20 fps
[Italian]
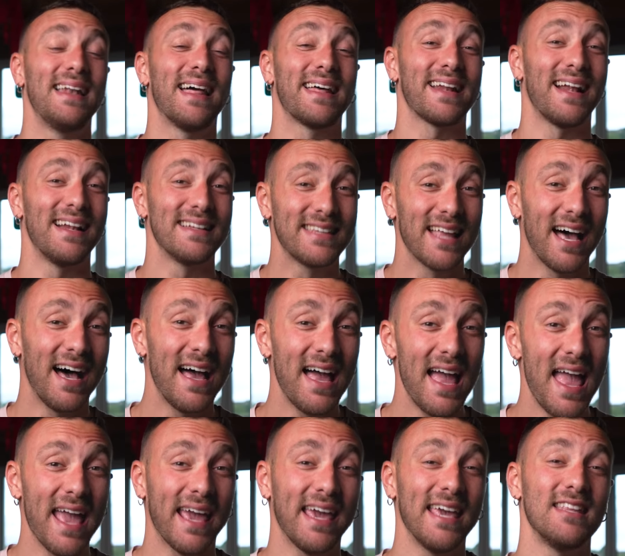la realtà
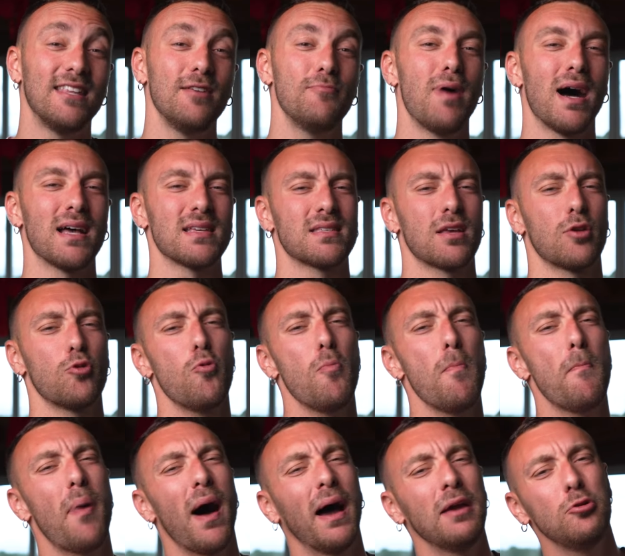è che ti bastano
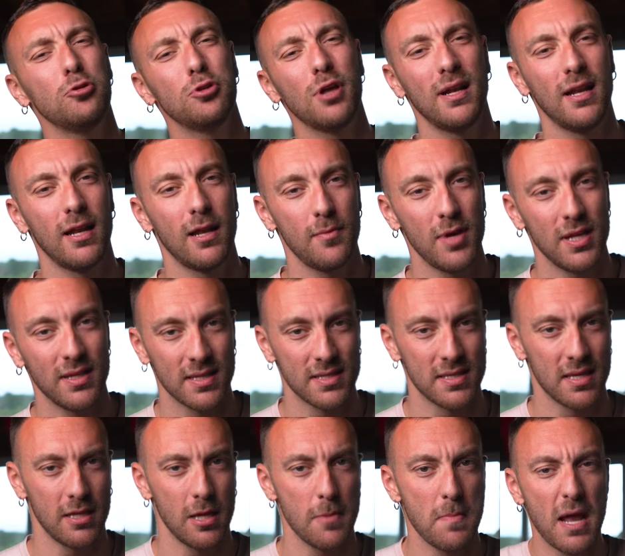un paio di allenamenti a
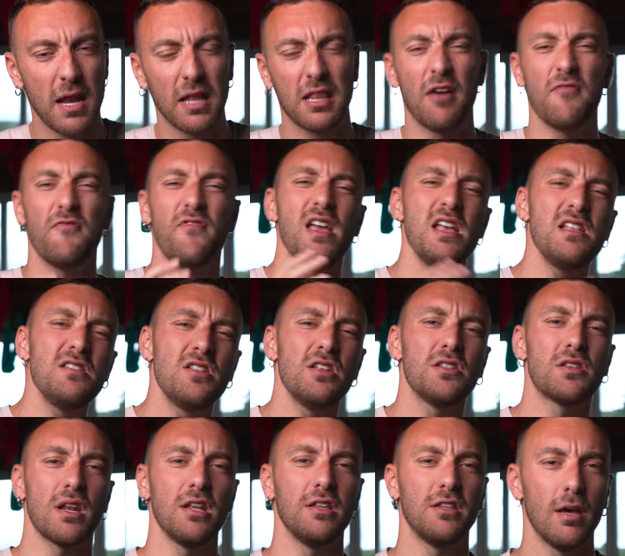settimana da
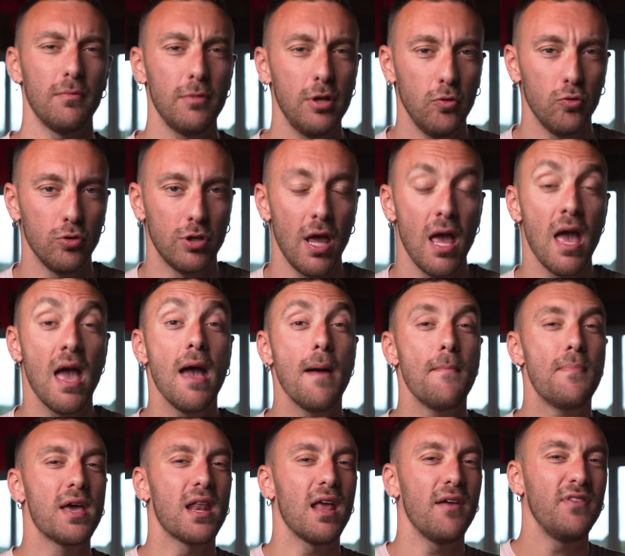20-30 minuti
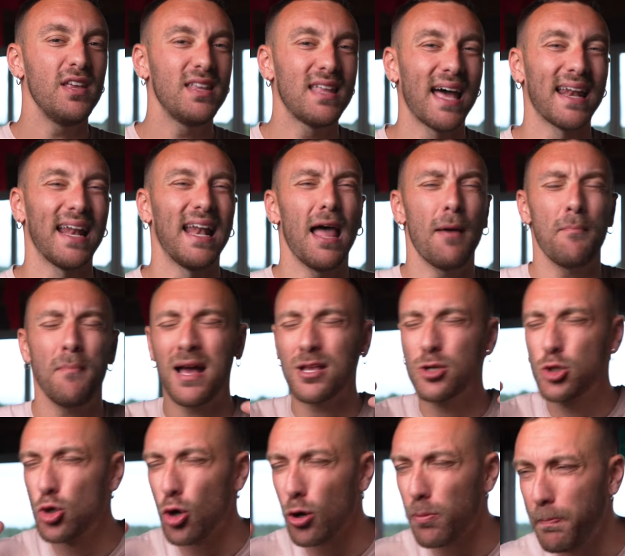per evitare la
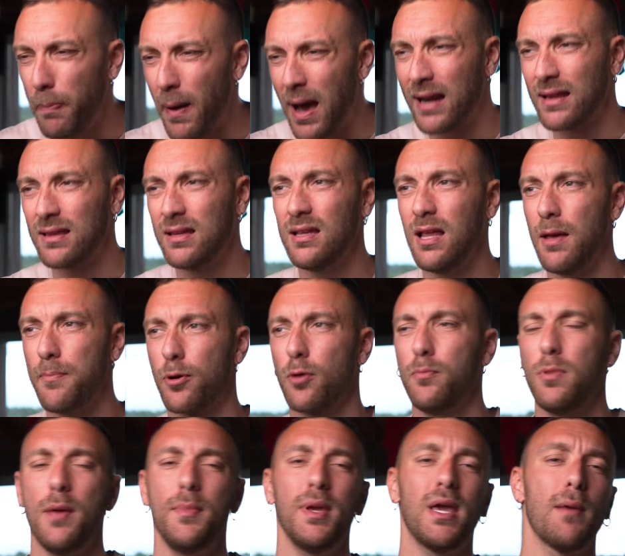maggior parte dei
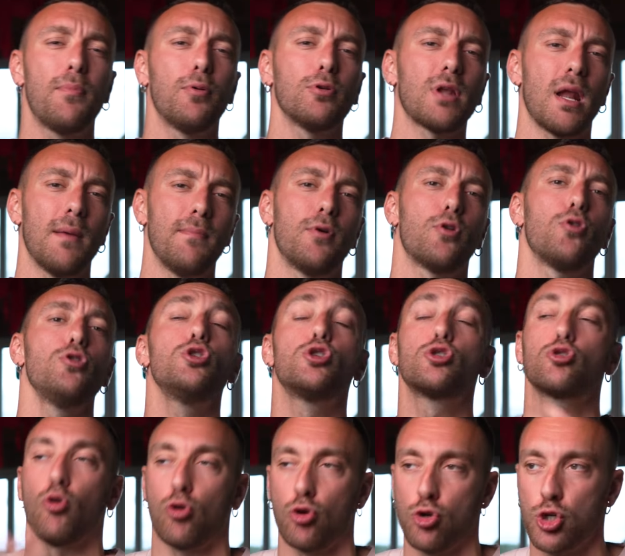problemi che potrebbero
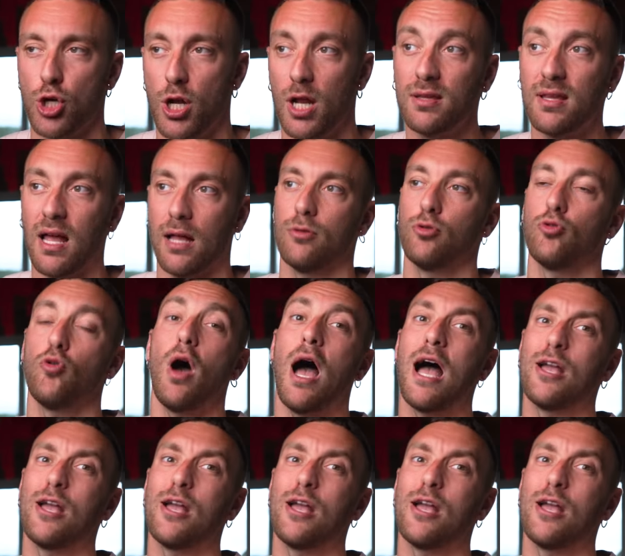insorgere andando